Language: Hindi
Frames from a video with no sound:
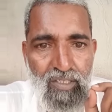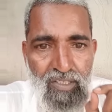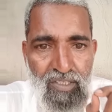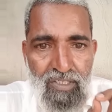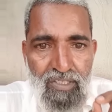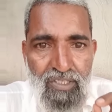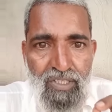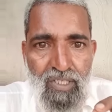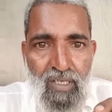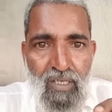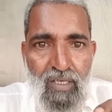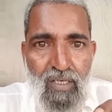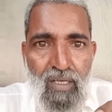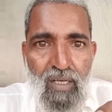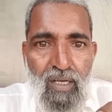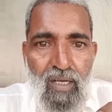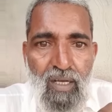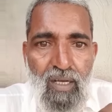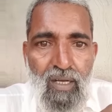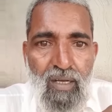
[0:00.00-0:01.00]
इन
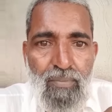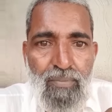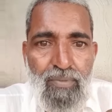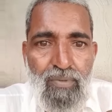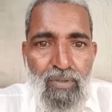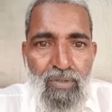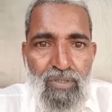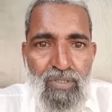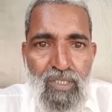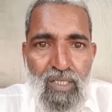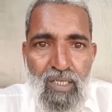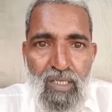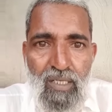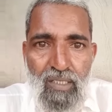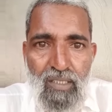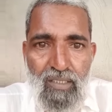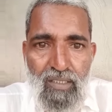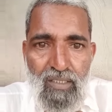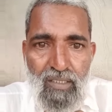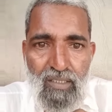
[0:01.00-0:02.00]
आपको चाहे
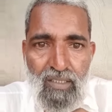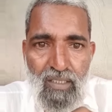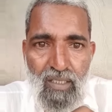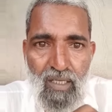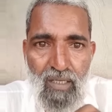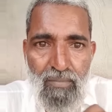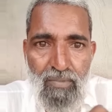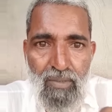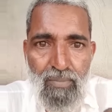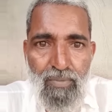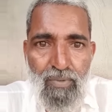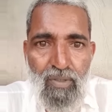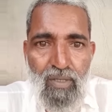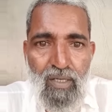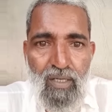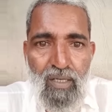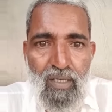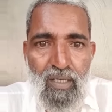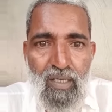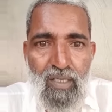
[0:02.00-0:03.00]
कितना भी
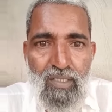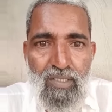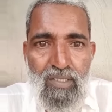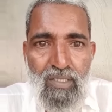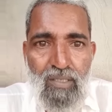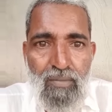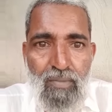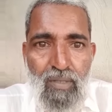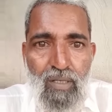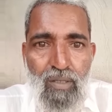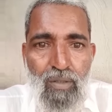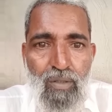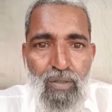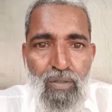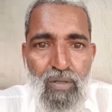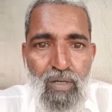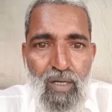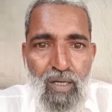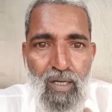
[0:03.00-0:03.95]
पुराना अस्थमा हो